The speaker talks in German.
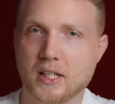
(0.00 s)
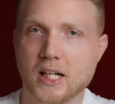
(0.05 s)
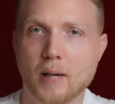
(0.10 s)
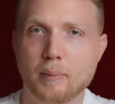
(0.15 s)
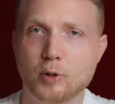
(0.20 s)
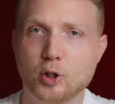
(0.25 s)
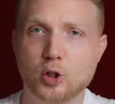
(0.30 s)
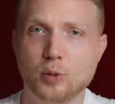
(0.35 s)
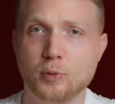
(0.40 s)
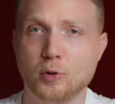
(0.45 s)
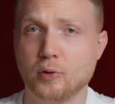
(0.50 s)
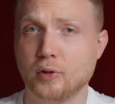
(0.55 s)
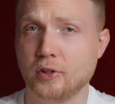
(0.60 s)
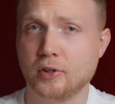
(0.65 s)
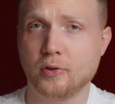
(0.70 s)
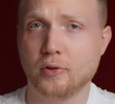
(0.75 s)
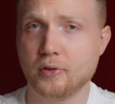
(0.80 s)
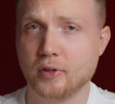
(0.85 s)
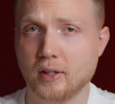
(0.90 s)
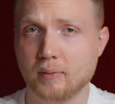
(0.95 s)
die Abstimmung
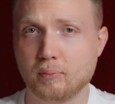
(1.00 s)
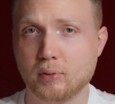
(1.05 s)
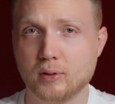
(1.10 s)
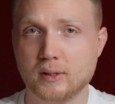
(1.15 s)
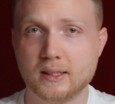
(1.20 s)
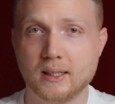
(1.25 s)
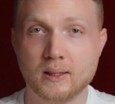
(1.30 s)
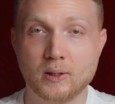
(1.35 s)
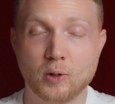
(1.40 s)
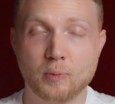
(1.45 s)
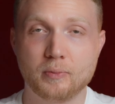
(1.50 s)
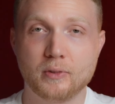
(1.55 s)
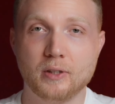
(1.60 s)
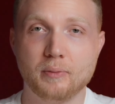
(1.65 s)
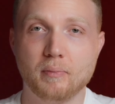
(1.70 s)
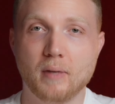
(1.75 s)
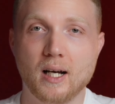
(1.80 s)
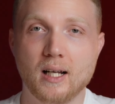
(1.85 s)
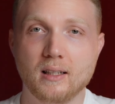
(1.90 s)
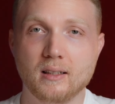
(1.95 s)
nicht 100%
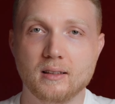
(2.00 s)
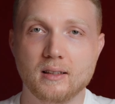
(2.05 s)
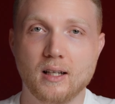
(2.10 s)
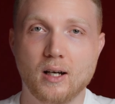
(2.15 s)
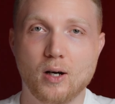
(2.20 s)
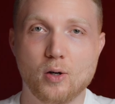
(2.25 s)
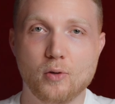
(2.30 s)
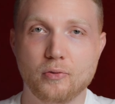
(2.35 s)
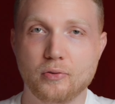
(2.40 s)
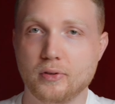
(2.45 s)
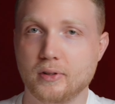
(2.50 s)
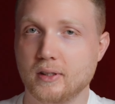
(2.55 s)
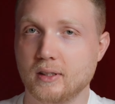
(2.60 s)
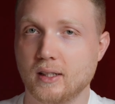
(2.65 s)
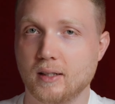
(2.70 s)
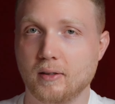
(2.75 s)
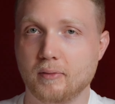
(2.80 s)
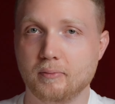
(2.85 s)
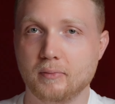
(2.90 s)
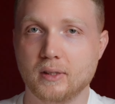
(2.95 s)
optimal gelaufen.
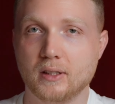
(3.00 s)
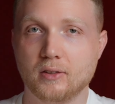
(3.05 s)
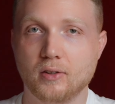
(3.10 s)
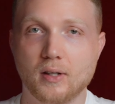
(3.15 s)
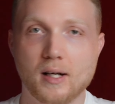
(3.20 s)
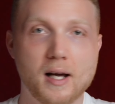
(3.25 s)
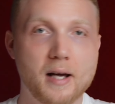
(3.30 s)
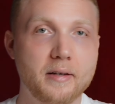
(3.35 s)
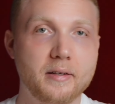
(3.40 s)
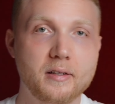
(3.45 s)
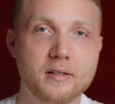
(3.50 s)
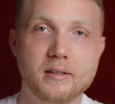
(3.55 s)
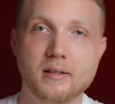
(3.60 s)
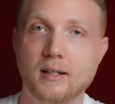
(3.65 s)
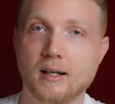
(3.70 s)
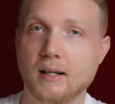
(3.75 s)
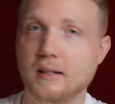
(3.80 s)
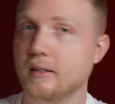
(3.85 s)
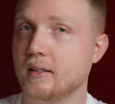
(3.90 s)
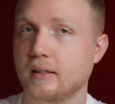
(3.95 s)
Da haben mir doch
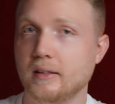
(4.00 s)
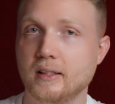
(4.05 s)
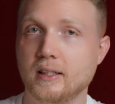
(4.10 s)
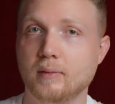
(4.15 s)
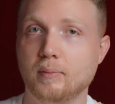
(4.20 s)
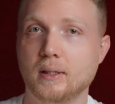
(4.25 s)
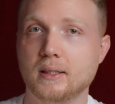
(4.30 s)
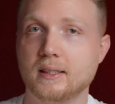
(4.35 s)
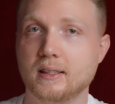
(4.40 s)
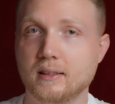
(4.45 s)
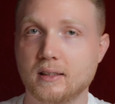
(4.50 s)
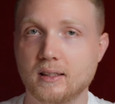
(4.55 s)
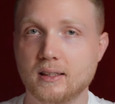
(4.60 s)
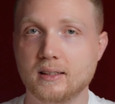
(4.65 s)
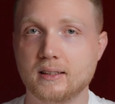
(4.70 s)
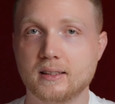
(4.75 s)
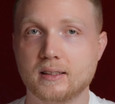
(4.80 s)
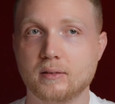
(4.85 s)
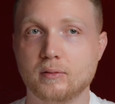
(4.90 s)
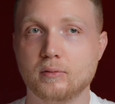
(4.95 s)
einige andere Earbuds in den
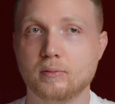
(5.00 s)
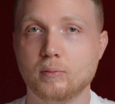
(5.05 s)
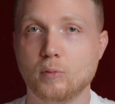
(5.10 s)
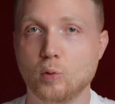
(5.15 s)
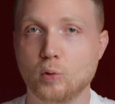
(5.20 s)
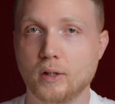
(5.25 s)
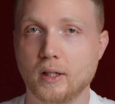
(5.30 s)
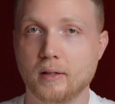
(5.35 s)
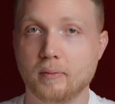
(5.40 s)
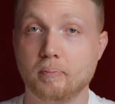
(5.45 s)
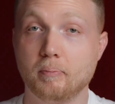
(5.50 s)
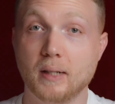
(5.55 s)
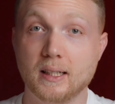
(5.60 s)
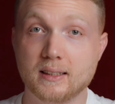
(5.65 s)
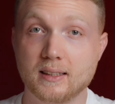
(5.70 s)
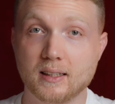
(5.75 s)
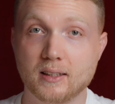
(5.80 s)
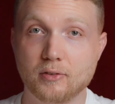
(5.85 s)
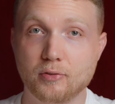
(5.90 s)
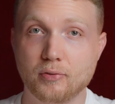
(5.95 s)
letzten Monaten
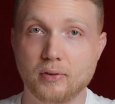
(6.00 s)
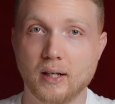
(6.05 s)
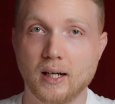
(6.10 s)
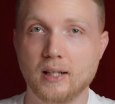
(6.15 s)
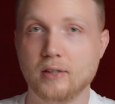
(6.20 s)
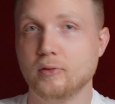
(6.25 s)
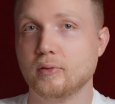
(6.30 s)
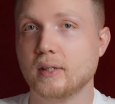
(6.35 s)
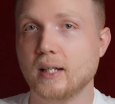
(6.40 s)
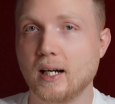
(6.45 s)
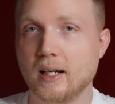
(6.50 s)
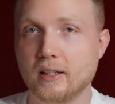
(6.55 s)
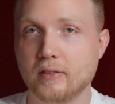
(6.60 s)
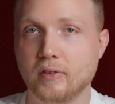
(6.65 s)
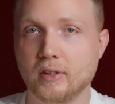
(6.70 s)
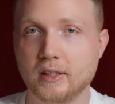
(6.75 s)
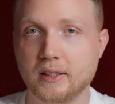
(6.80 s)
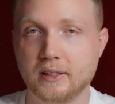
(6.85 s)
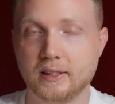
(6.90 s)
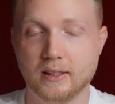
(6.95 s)
besser gefallen. Und gerade
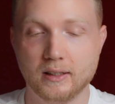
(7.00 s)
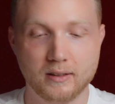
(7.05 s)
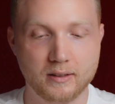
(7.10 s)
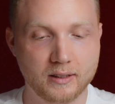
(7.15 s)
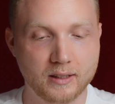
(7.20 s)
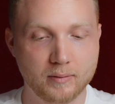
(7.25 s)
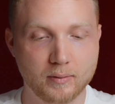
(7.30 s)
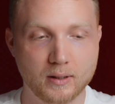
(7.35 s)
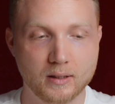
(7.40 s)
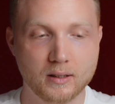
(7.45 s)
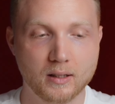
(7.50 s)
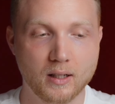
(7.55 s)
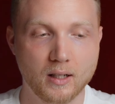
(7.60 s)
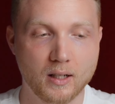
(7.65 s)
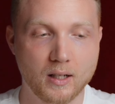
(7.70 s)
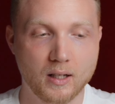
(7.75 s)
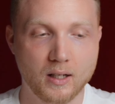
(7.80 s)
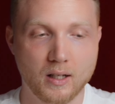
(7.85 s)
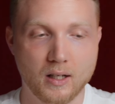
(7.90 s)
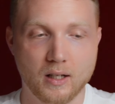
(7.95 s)
wenn ich hier ein Earbud,
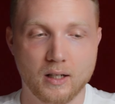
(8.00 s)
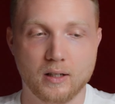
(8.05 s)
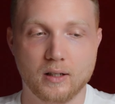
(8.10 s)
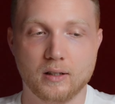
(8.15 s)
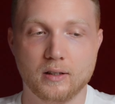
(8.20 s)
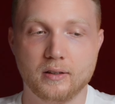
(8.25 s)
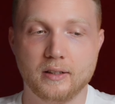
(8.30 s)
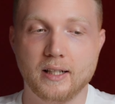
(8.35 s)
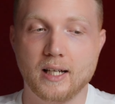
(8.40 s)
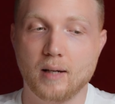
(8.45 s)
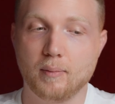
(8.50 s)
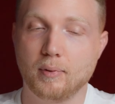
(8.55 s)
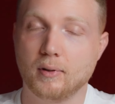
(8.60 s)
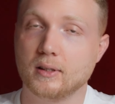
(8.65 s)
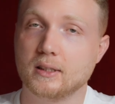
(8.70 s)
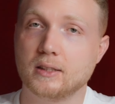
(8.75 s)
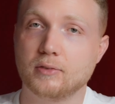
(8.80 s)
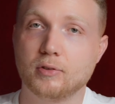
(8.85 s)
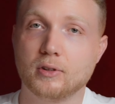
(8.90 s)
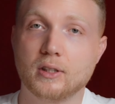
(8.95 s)
äh, die
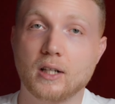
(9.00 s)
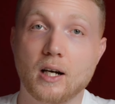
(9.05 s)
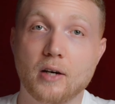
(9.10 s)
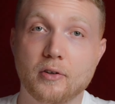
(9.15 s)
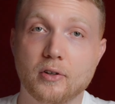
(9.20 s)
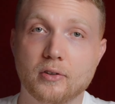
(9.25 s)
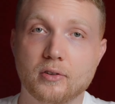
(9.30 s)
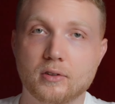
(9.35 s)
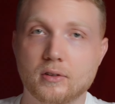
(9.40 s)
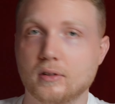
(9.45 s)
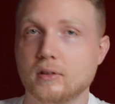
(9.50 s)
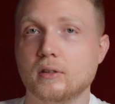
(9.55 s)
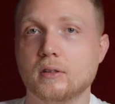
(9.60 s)
AirPods für 300, äh,